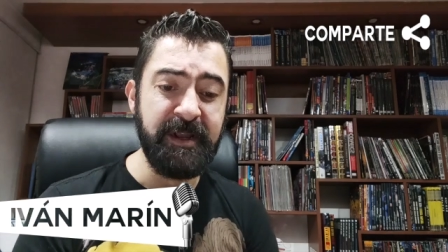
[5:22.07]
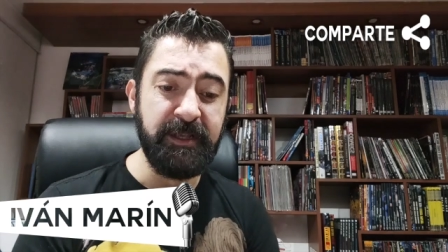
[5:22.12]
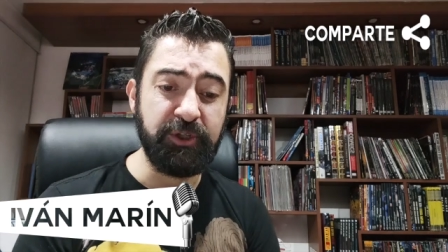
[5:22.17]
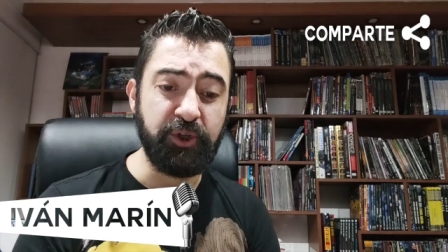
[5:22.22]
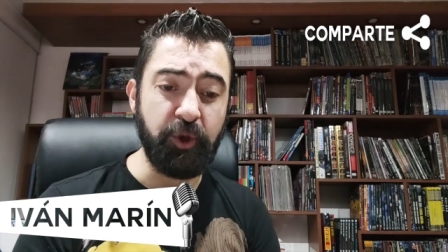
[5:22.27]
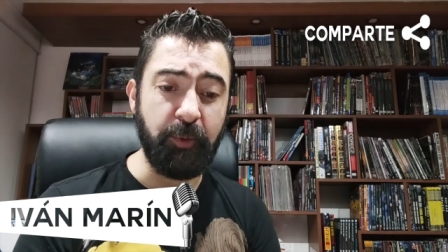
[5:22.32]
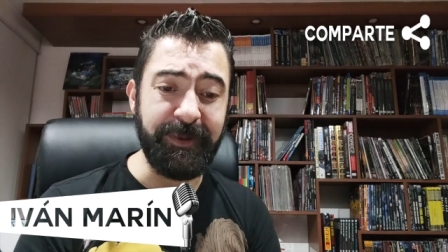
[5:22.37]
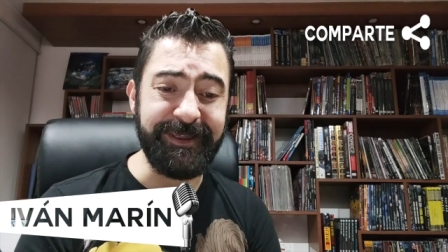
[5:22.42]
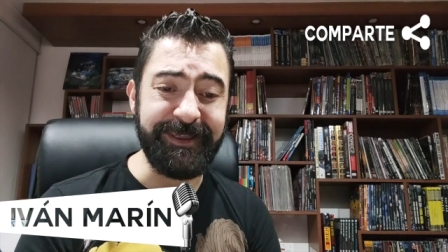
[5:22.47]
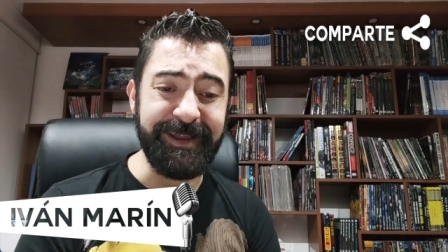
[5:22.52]

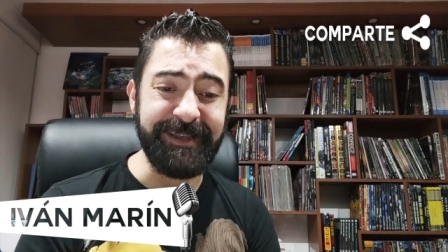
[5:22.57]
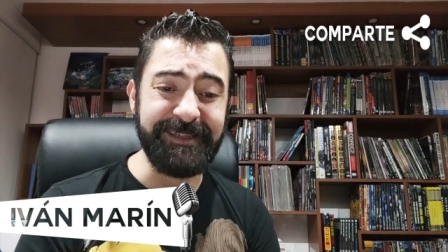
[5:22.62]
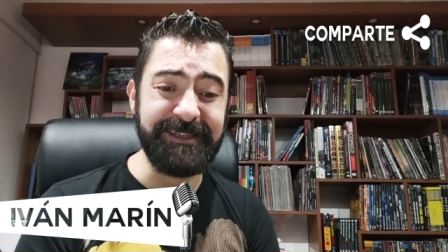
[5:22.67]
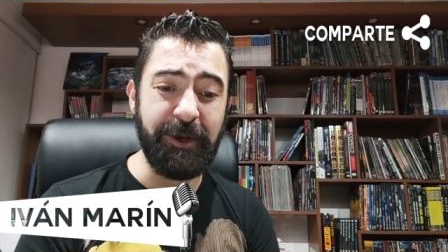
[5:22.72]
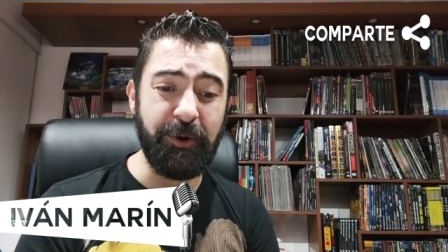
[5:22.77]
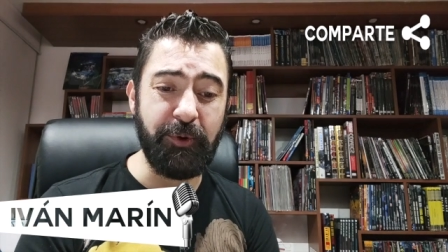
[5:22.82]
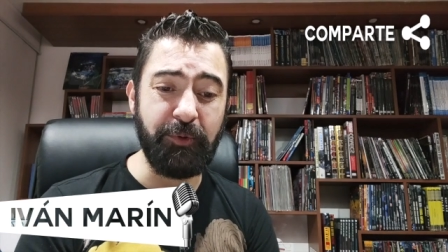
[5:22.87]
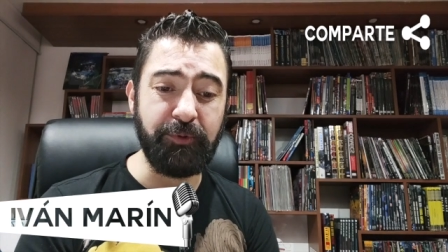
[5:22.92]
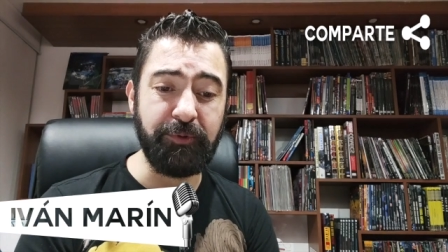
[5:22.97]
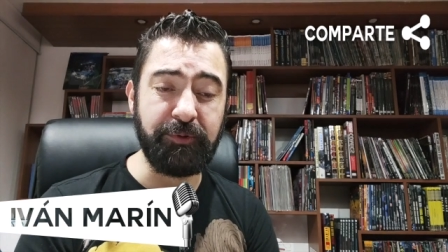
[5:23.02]
someterse
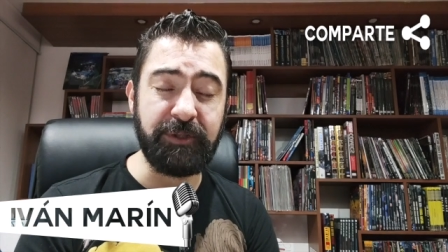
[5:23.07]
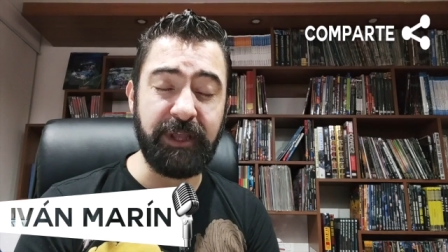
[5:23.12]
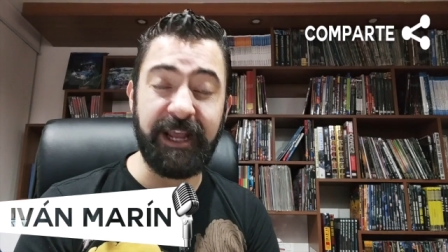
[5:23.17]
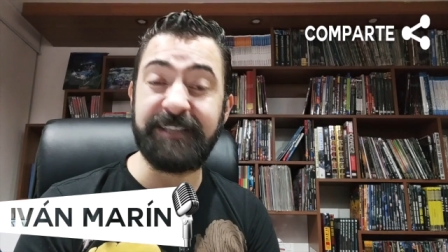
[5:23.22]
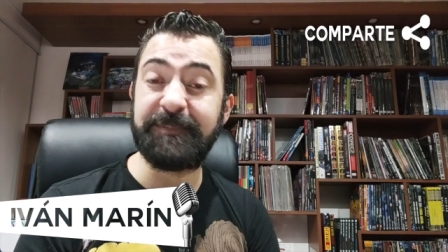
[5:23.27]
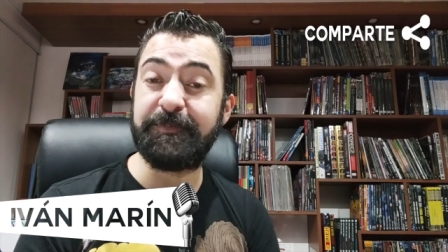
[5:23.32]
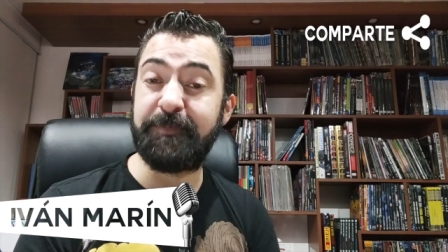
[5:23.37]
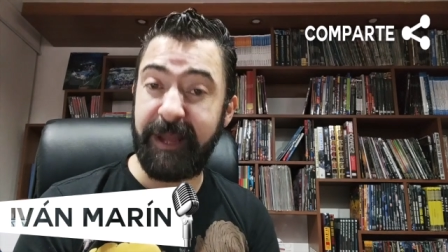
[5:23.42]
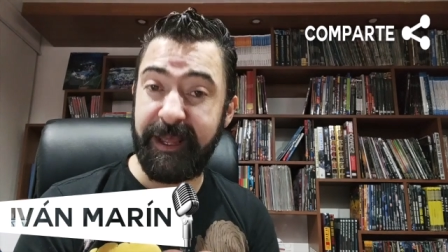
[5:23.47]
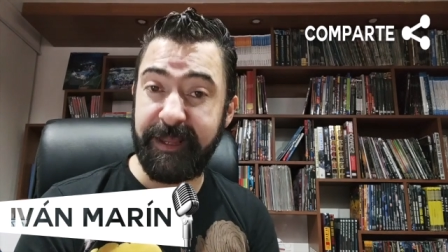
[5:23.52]
a un
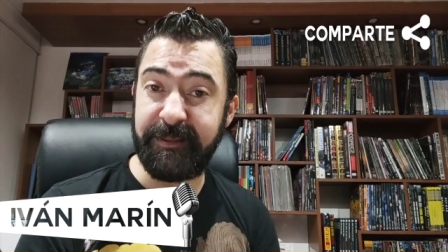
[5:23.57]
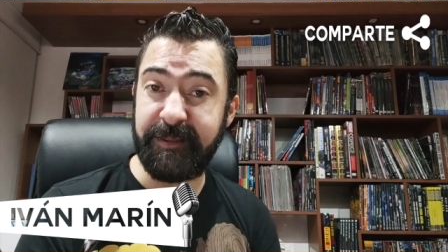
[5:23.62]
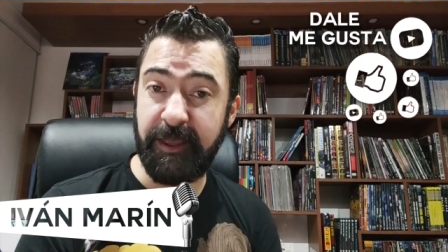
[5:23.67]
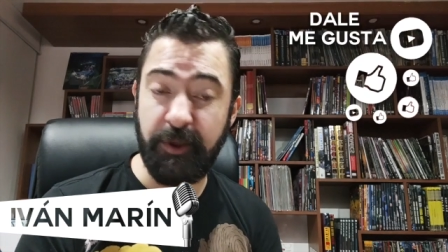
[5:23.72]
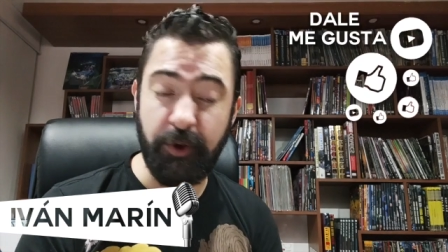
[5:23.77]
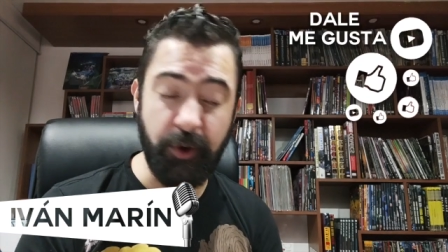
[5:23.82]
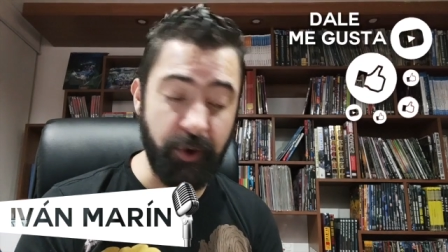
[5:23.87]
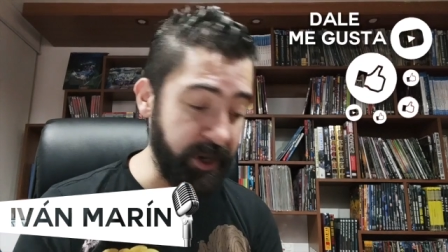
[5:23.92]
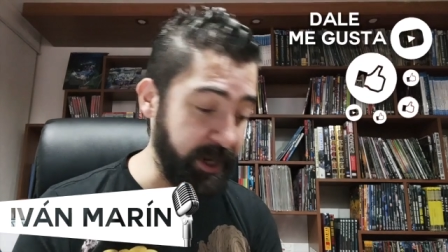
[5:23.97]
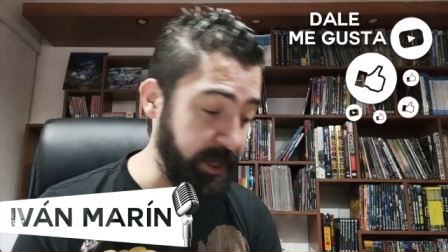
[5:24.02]
trasplante
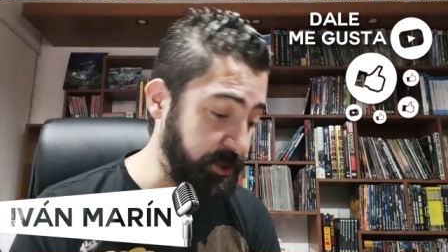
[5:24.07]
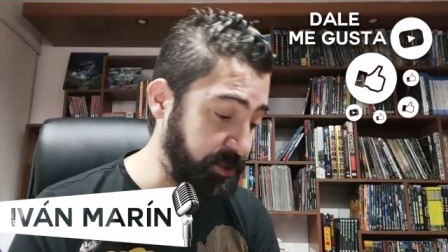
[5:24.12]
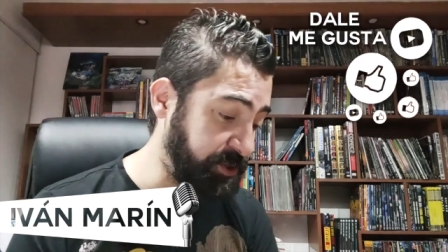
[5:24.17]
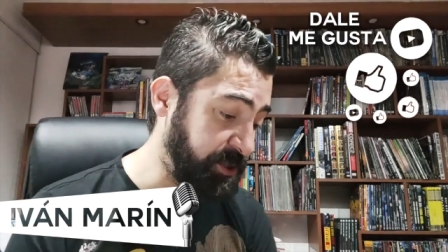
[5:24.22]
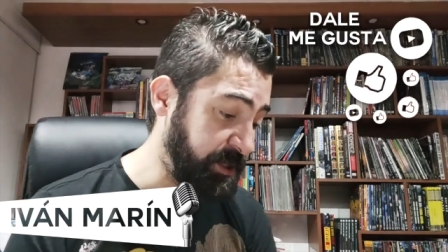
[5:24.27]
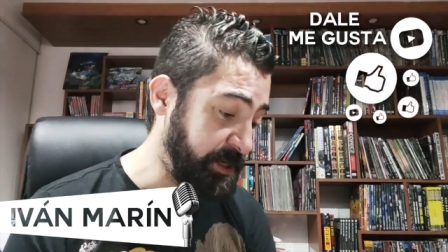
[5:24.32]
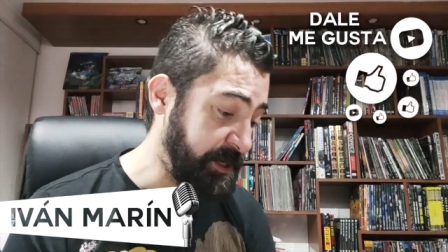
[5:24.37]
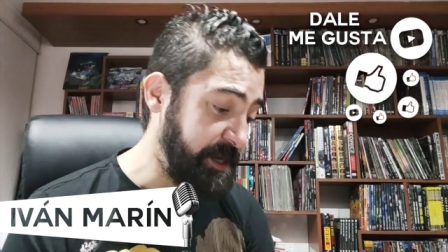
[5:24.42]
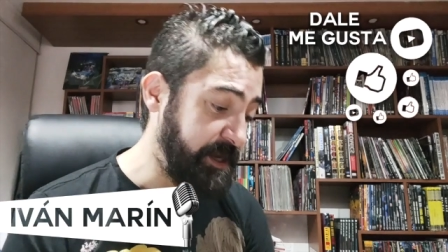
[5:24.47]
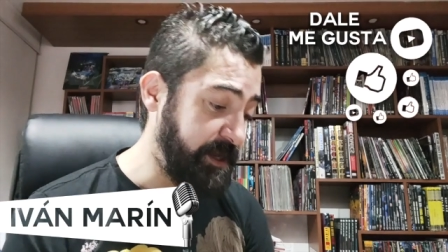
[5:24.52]
de órganos